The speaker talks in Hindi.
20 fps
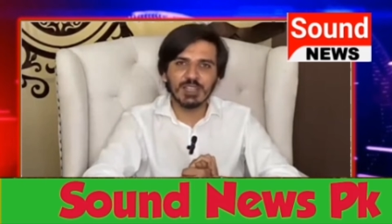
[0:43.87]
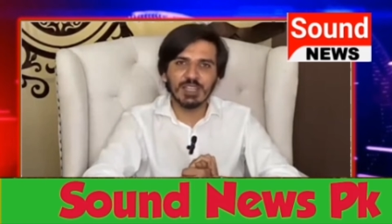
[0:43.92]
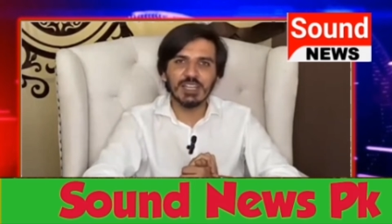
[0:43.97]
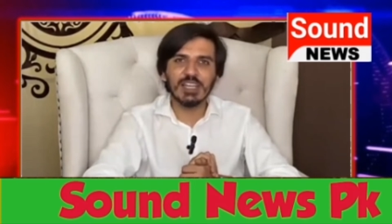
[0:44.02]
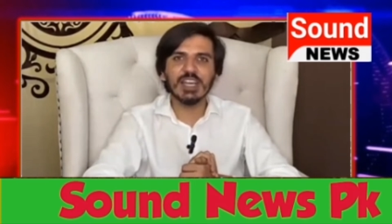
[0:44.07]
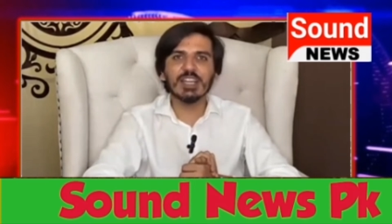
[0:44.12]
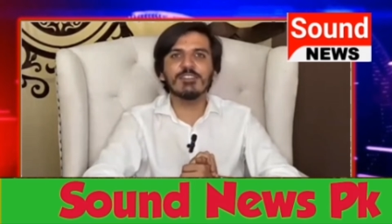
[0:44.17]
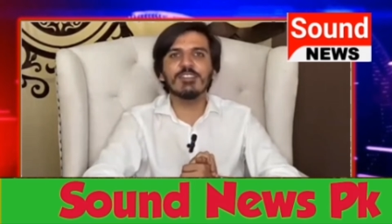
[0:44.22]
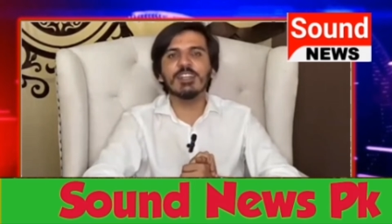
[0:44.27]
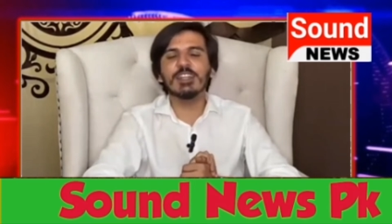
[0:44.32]

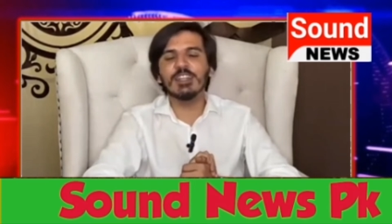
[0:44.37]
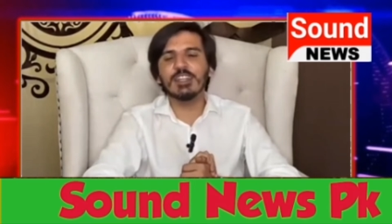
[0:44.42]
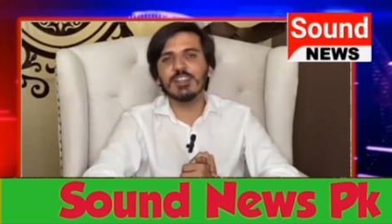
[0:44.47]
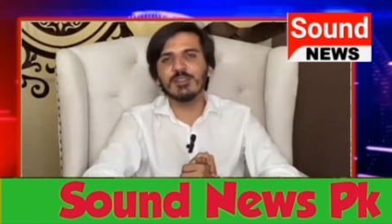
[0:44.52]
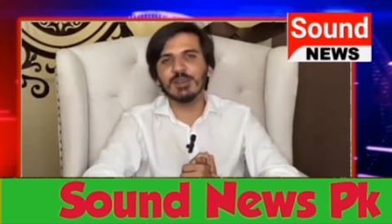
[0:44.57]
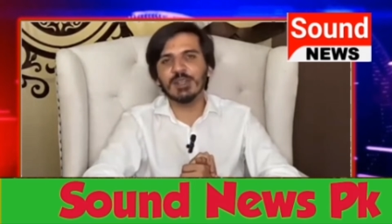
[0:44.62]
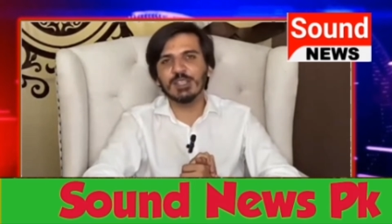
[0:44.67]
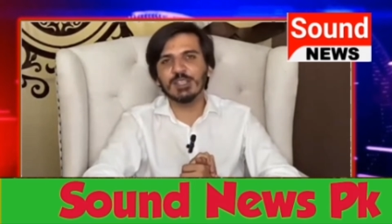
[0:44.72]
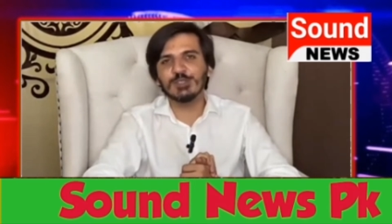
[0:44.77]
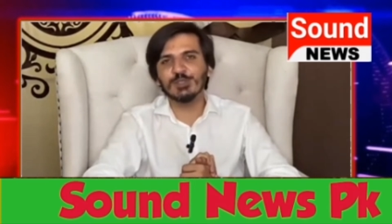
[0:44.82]
एयरवे के
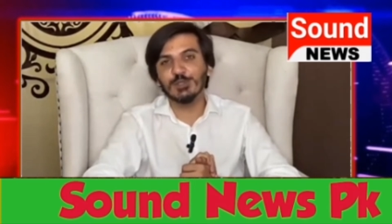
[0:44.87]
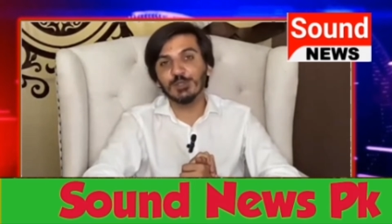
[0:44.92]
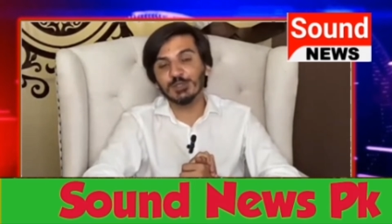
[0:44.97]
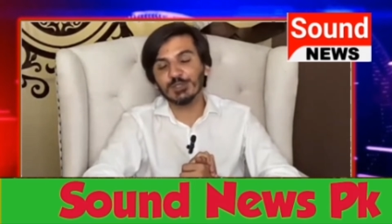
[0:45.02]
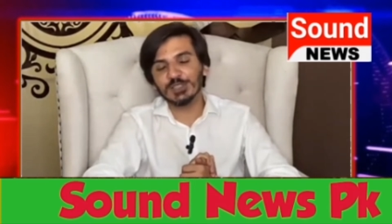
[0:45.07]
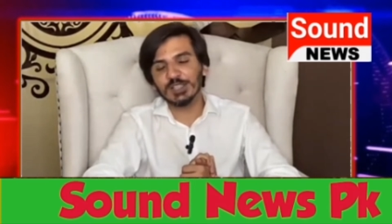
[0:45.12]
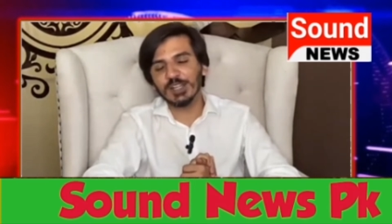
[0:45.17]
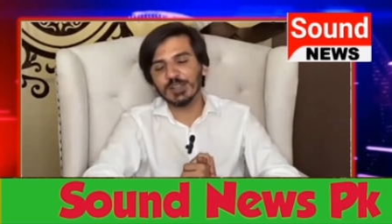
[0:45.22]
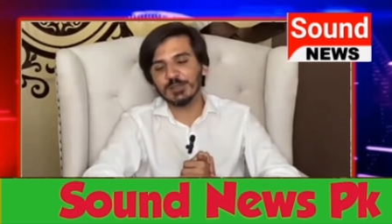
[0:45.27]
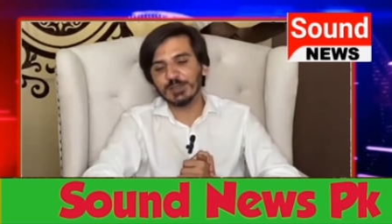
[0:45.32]
हमारे
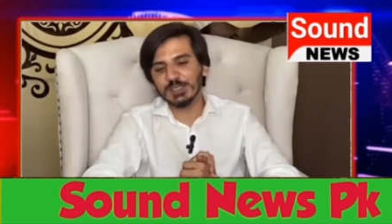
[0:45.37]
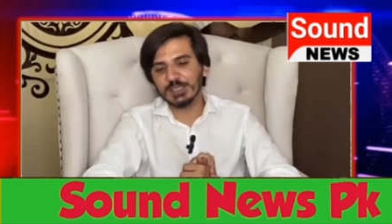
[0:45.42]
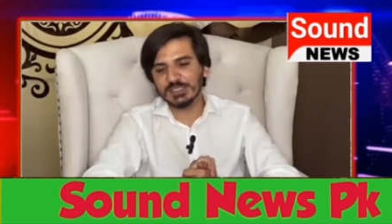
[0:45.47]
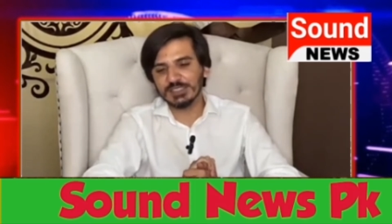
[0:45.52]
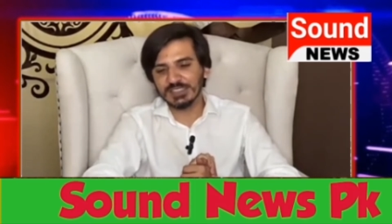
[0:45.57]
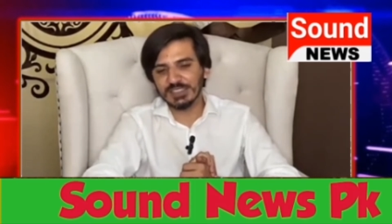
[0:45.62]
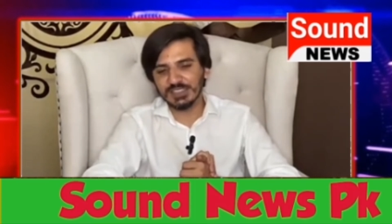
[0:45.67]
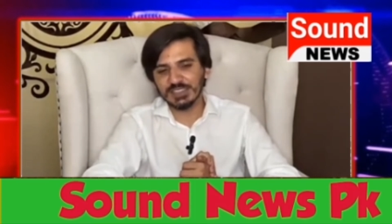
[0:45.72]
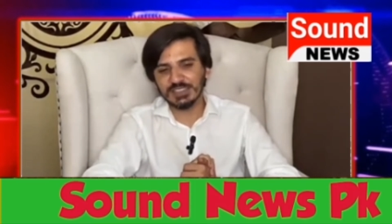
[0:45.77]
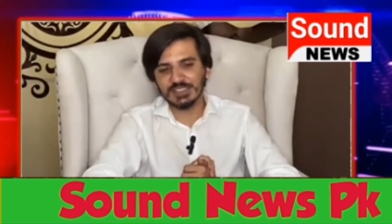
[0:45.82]
दोस्त हैं बड़े
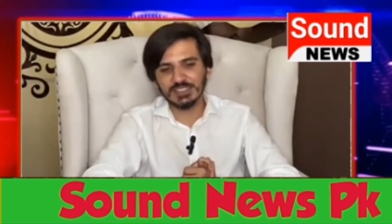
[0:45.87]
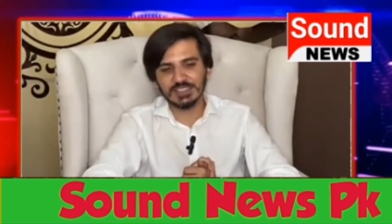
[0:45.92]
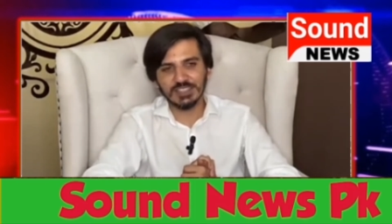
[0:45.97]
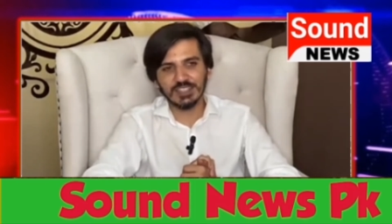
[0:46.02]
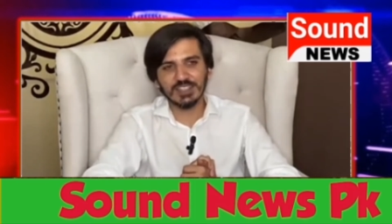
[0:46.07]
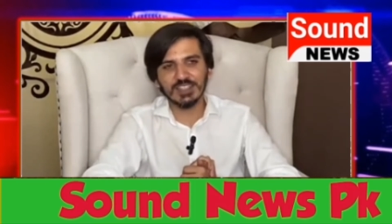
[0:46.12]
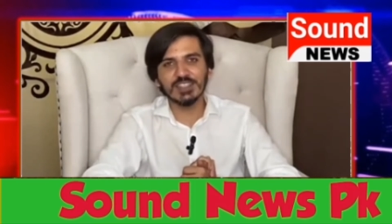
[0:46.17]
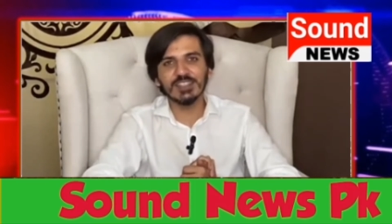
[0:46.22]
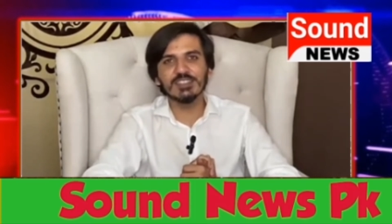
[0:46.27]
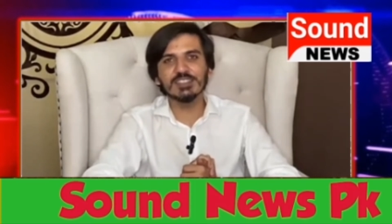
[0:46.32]
अच्छे
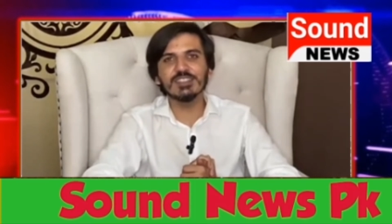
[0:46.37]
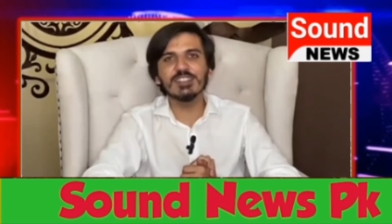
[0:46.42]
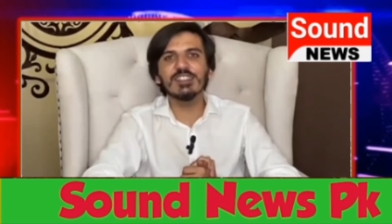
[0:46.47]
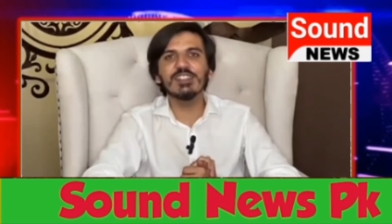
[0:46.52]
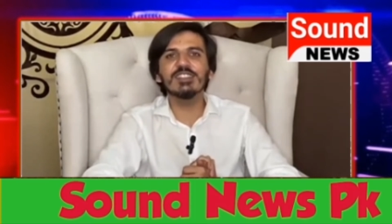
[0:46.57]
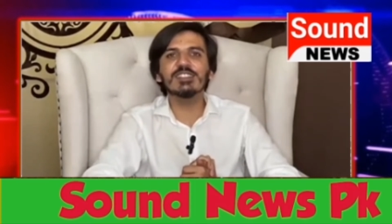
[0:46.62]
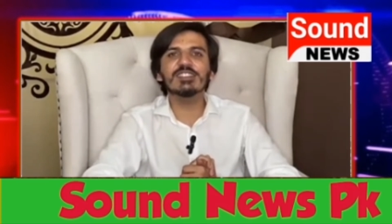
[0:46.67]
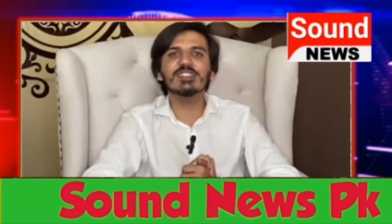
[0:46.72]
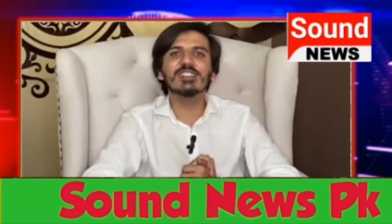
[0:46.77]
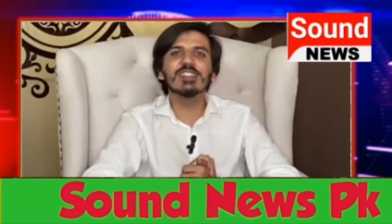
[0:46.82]

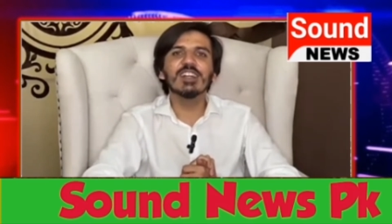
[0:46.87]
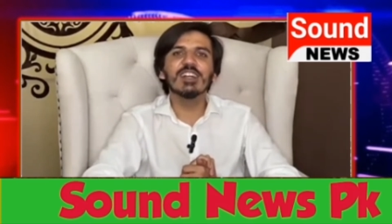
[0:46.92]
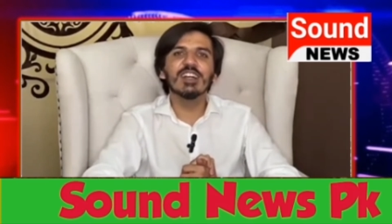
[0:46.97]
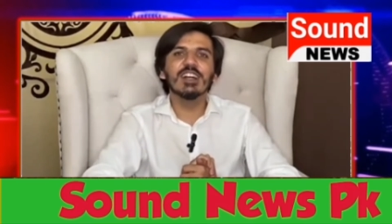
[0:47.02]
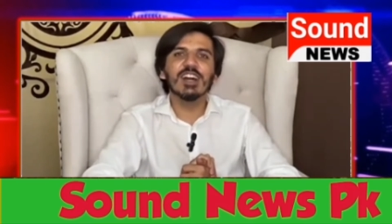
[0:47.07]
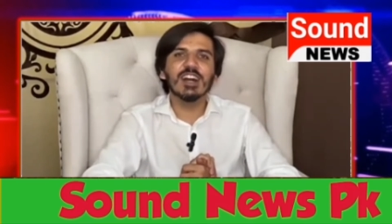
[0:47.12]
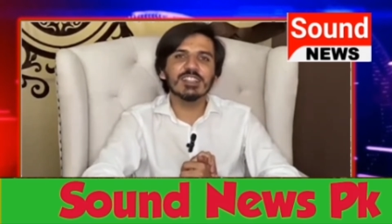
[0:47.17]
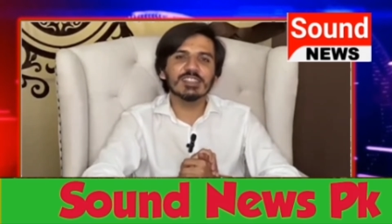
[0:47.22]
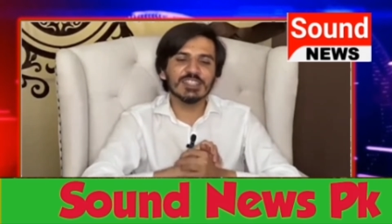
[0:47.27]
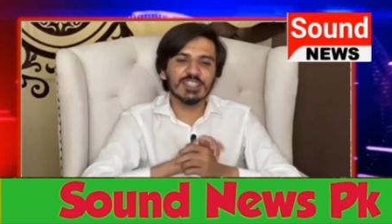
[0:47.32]
जर्नलिस्ट
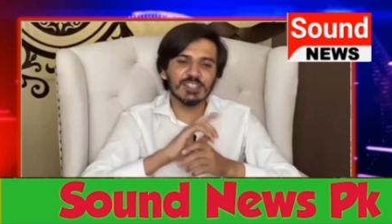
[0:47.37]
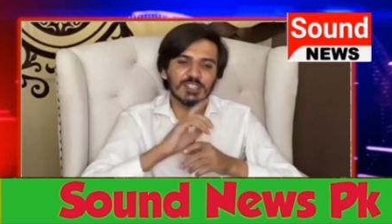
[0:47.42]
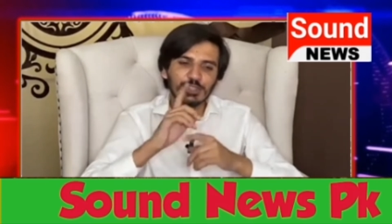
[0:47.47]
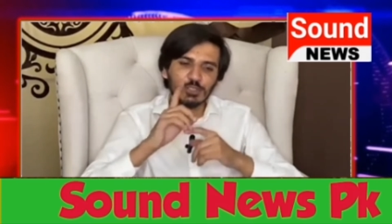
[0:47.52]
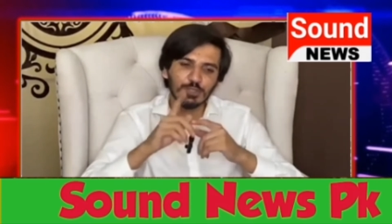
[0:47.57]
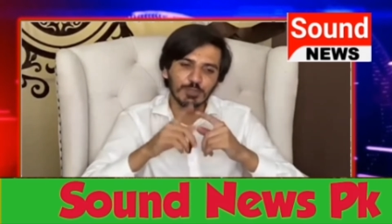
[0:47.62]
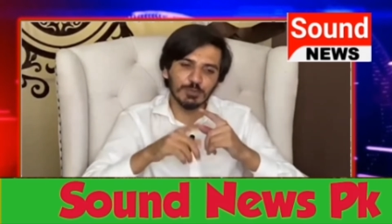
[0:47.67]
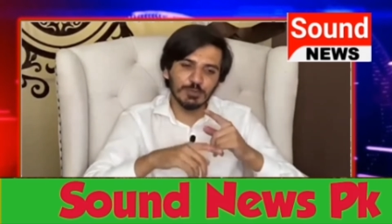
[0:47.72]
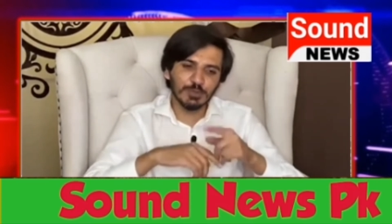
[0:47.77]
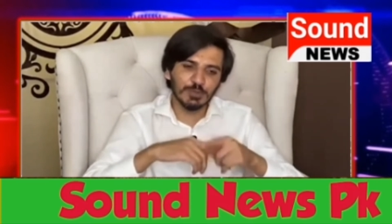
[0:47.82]
हसन
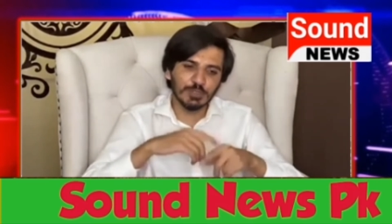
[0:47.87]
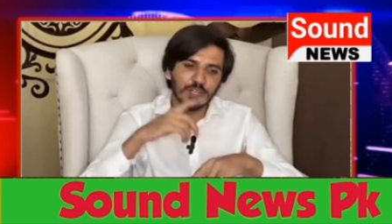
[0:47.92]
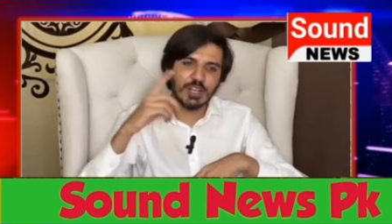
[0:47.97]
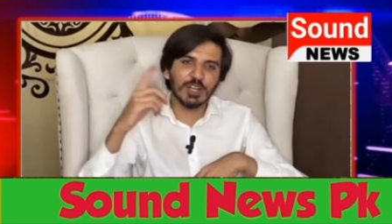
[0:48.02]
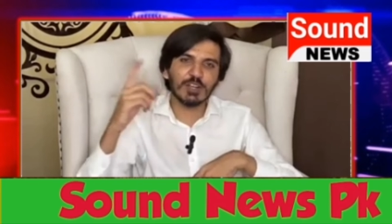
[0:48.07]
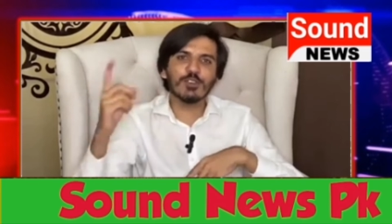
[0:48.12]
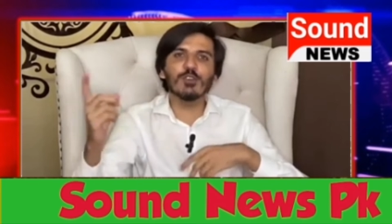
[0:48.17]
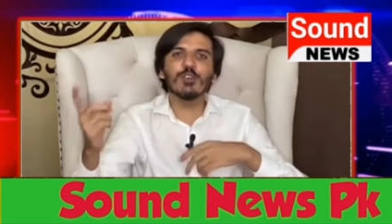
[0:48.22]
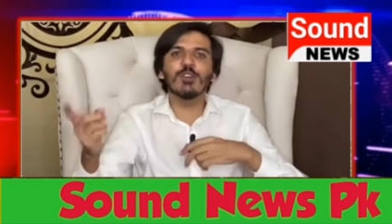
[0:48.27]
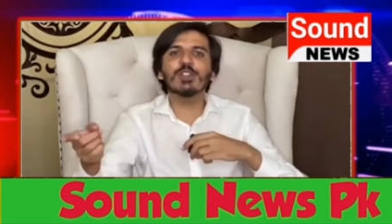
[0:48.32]
अयूब उन्होंने
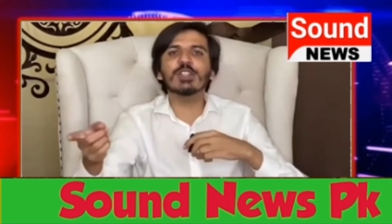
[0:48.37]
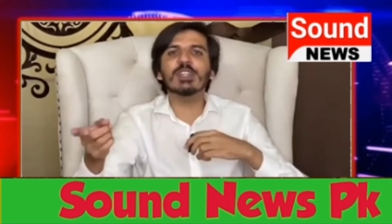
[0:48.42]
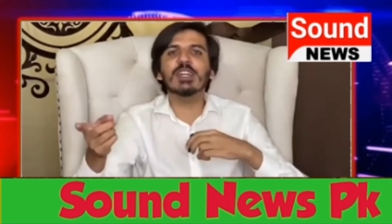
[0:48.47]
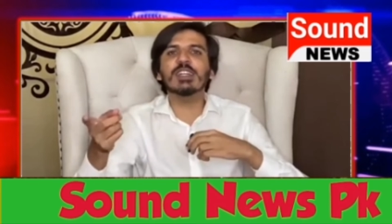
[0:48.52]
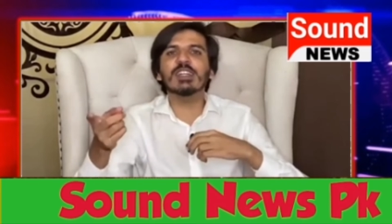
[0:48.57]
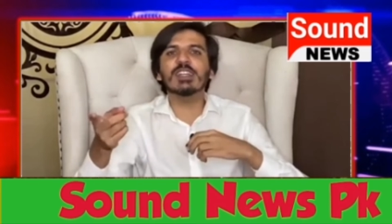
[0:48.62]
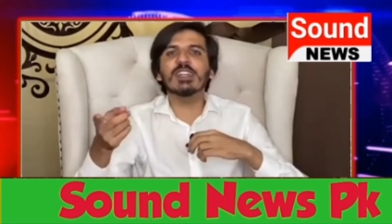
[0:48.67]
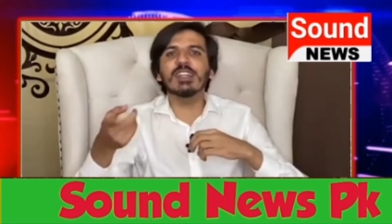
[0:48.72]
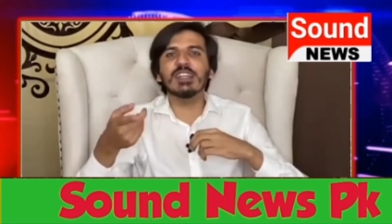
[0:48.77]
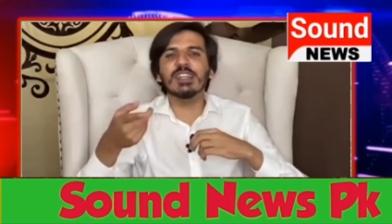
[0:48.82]
कोट
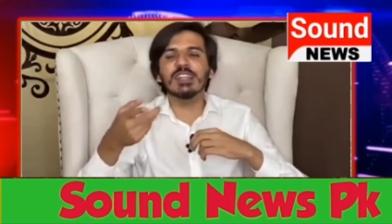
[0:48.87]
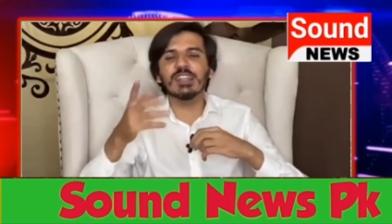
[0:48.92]
करके